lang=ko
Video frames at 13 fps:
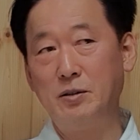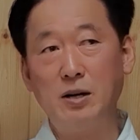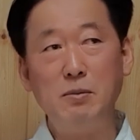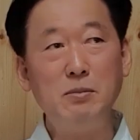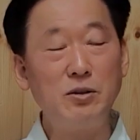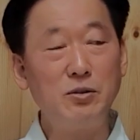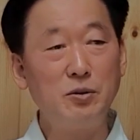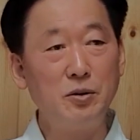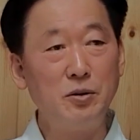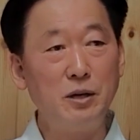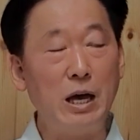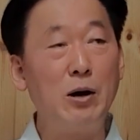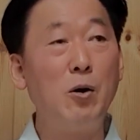
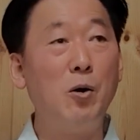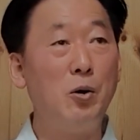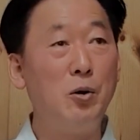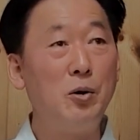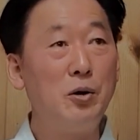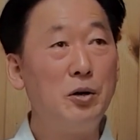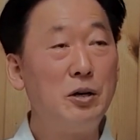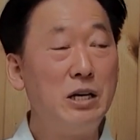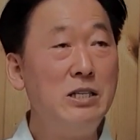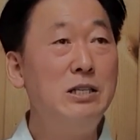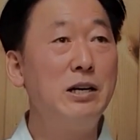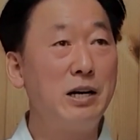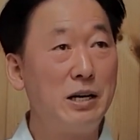한마디로 에고,
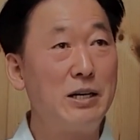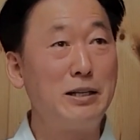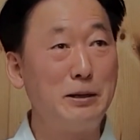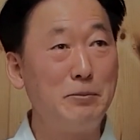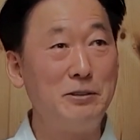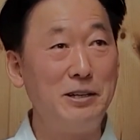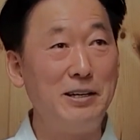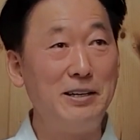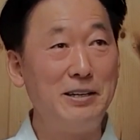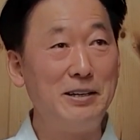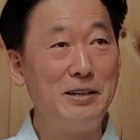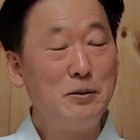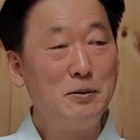인색이 없기 때문에.
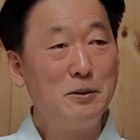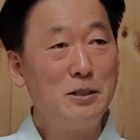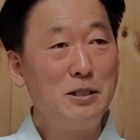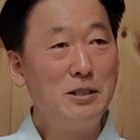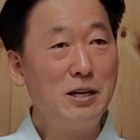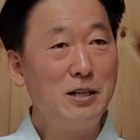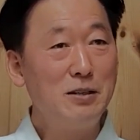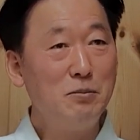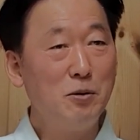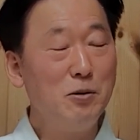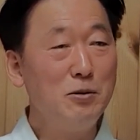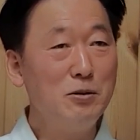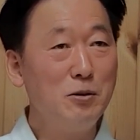인간의
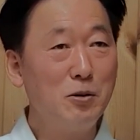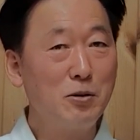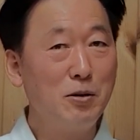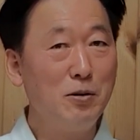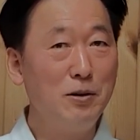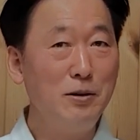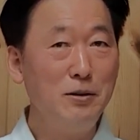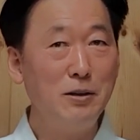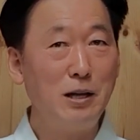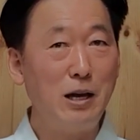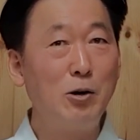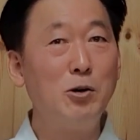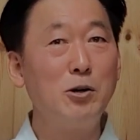모든 고통은
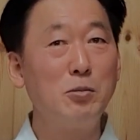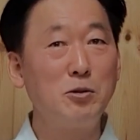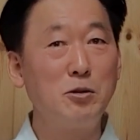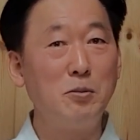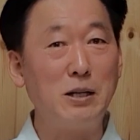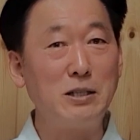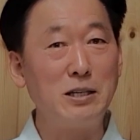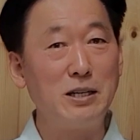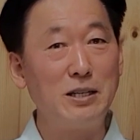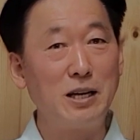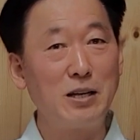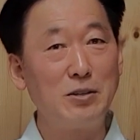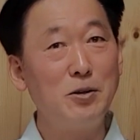에고로부터
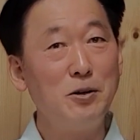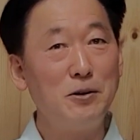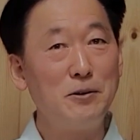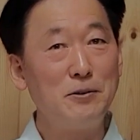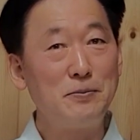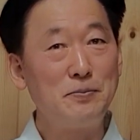발생한다겠죠.